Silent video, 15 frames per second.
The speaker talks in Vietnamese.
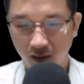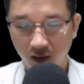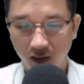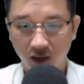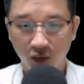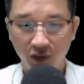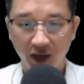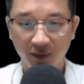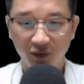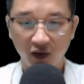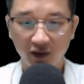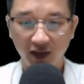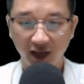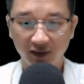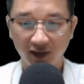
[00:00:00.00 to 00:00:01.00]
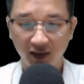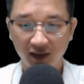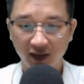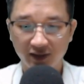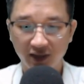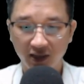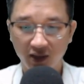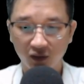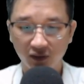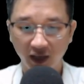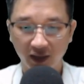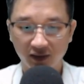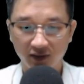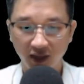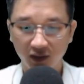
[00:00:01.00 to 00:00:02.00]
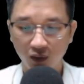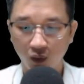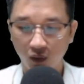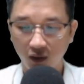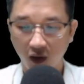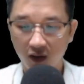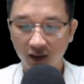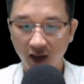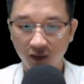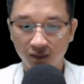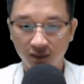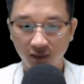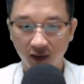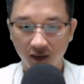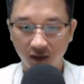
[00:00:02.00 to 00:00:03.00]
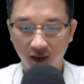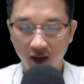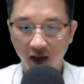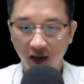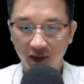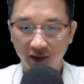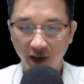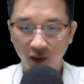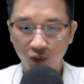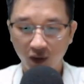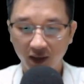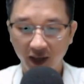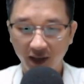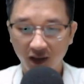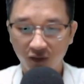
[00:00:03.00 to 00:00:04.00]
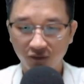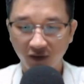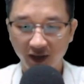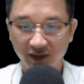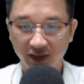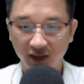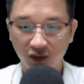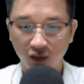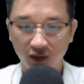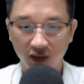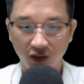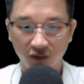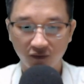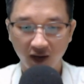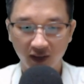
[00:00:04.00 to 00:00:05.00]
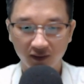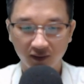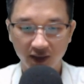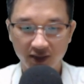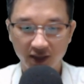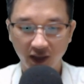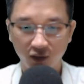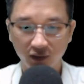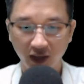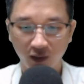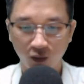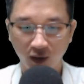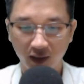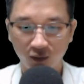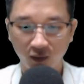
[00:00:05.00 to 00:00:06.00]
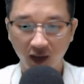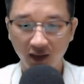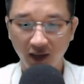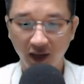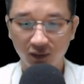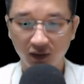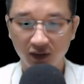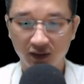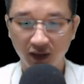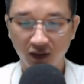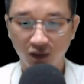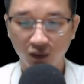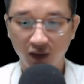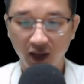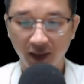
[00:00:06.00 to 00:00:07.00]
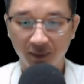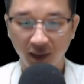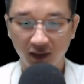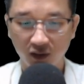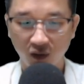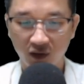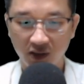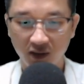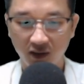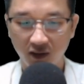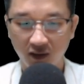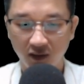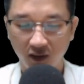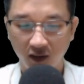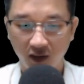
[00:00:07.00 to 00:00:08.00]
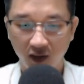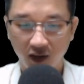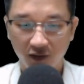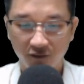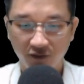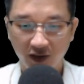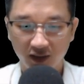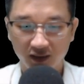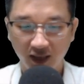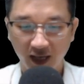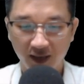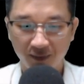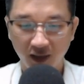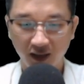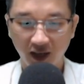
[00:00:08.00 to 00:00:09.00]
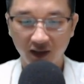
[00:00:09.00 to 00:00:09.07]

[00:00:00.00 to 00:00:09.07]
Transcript: Ưu điểm rõ ràng nhất là chiến yêu thành dễ thủ khó công. Nếu quân địch không phải trí tôn cửu văn thì chỉ có thể ngoan ngoãn leo từ chân núi lên mà thôi. Việc này mang lại